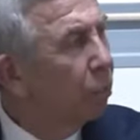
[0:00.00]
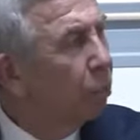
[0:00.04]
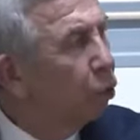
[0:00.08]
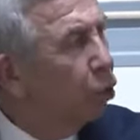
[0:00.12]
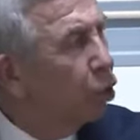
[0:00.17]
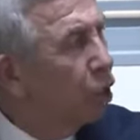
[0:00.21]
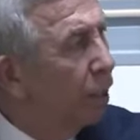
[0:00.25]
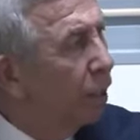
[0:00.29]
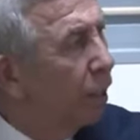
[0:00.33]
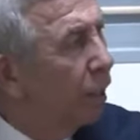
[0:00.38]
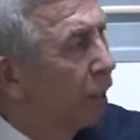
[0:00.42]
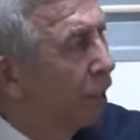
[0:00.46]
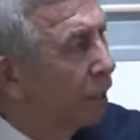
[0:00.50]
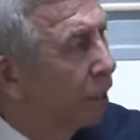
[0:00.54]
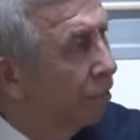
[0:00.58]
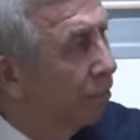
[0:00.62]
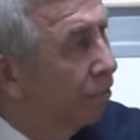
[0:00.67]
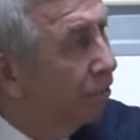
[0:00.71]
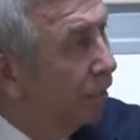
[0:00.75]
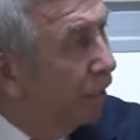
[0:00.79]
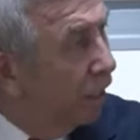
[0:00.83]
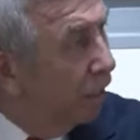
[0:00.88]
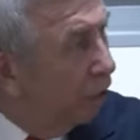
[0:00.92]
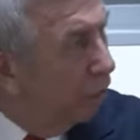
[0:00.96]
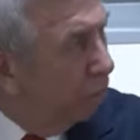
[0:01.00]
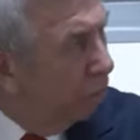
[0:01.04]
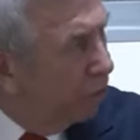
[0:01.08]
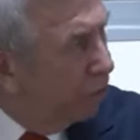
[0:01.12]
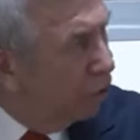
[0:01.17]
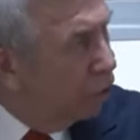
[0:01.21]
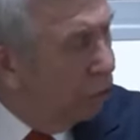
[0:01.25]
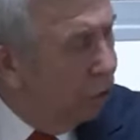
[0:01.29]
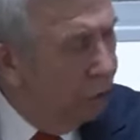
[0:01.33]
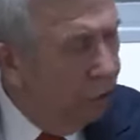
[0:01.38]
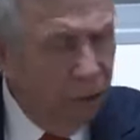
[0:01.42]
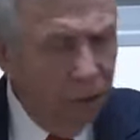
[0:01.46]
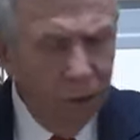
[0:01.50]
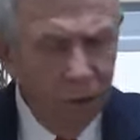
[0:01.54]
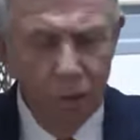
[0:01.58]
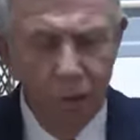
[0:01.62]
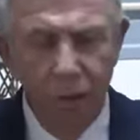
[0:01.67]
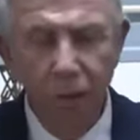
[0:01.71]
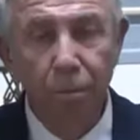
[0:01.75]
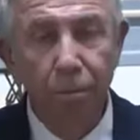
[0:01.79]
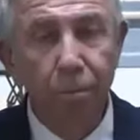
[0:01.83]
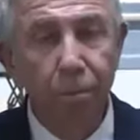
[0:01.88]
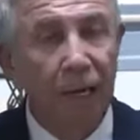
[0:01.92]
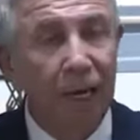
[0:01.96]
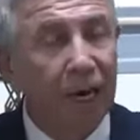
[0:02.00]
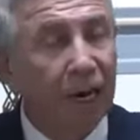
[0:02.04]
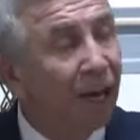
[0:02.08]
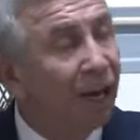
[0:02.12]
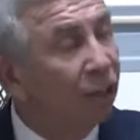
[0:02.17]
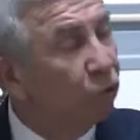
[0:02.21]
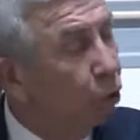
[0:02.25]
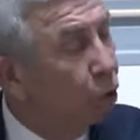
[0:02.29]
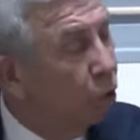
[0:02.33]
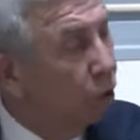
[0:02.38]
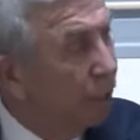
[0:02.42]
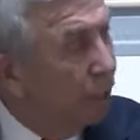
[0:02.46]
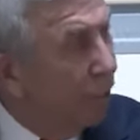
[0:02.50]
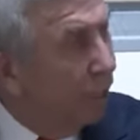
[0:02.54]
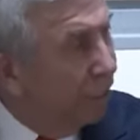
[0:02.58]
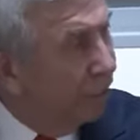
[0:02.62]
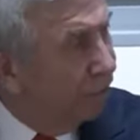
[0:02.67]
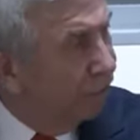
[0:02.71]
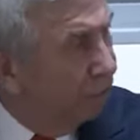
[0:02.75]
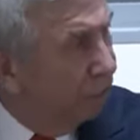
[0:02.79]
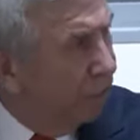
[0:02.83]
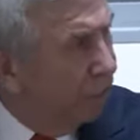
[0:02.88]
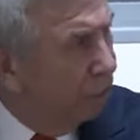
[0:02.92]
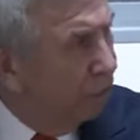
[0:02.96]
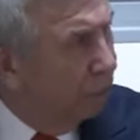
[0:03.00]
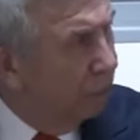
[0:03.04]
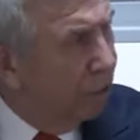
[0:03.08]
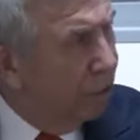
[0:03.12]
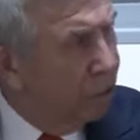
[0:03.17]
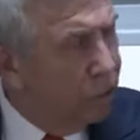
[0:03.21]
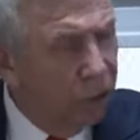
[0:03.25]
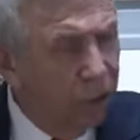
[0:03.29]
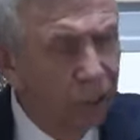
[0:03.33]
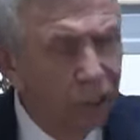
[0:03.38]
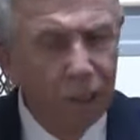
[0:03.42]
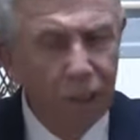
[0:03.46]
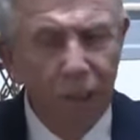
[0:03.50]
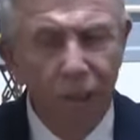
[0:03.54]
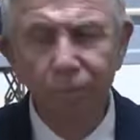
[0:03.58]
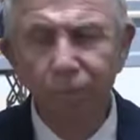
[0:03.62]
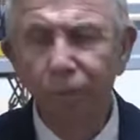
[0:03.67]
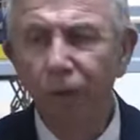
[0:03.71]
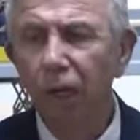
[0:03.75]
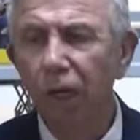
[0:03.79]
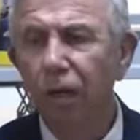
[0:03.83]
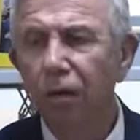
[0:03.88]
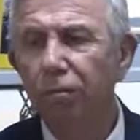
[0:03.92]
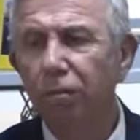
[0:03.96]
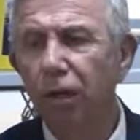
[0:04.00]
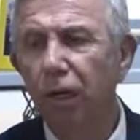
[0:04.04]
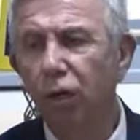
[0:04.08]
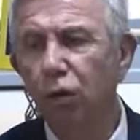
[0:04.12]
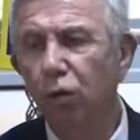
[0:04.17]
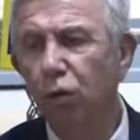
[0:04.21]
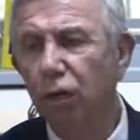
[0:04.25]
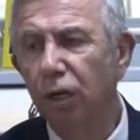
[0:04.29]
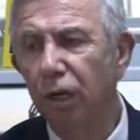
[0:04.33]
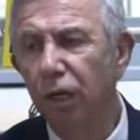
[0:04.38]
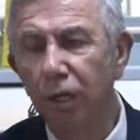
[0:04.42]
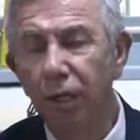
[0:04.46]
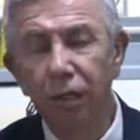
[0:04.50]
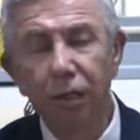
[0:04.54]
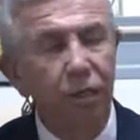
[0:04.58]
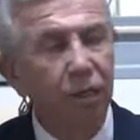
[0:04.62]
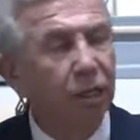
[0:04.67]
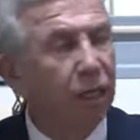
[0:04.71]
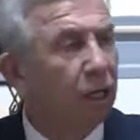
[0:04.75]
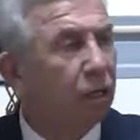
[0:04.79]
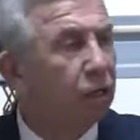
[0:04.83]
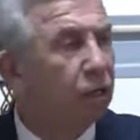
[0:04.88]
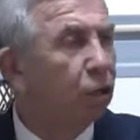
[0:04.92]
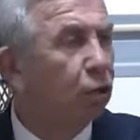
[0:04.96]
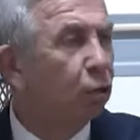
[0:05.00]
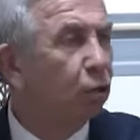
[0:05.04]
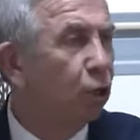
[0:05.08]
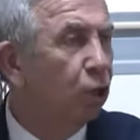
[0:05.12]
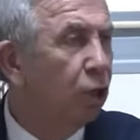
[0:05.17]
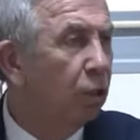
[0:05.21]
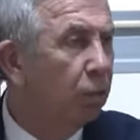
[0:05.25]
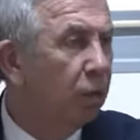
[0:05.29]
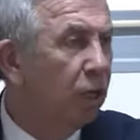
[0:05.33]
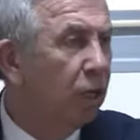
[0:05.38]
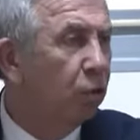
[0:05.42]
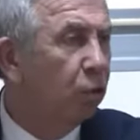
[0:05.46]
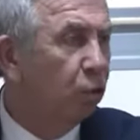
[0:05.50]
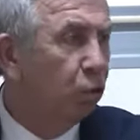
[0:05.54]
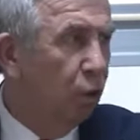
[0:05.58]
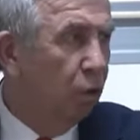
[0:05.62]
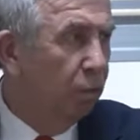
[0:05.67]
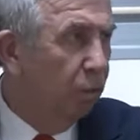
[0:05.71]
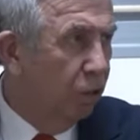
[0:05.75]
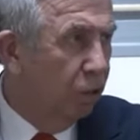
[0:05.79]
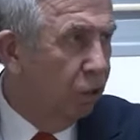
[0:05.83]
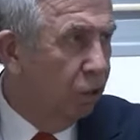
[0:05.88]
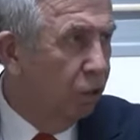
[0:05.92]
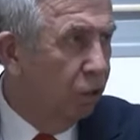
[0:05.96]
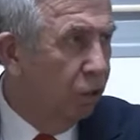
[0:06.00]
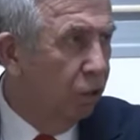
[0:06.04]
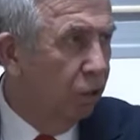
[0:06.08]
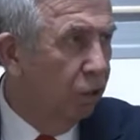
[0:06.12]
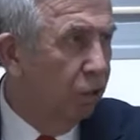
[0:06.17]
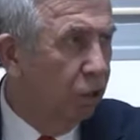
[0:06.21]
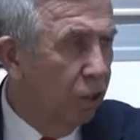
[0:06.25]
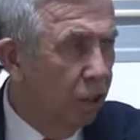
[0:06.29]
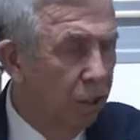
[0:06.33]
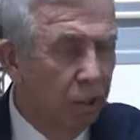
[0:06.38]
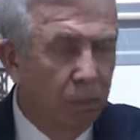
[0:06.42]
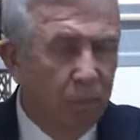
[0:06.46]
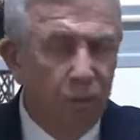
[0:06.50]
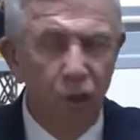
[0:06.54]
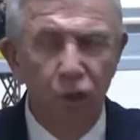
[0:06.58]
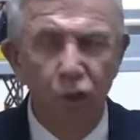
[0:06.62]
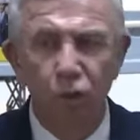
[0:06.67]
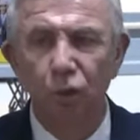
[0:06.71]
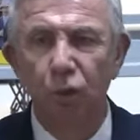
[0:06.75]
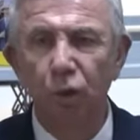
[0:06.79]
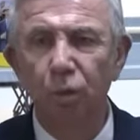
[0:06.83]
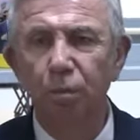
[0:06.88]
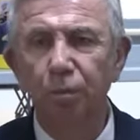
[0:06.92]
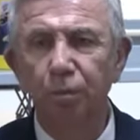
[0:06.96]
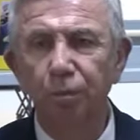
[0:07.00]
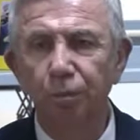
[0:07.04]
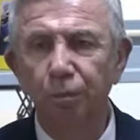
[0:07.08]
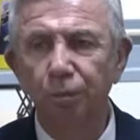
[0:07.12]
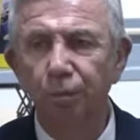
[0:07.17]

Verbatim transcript: bu kararın verilmesini, beraat olarak verilmesini ve ülkenin kendi gündemine dönmesini talep ediyorum.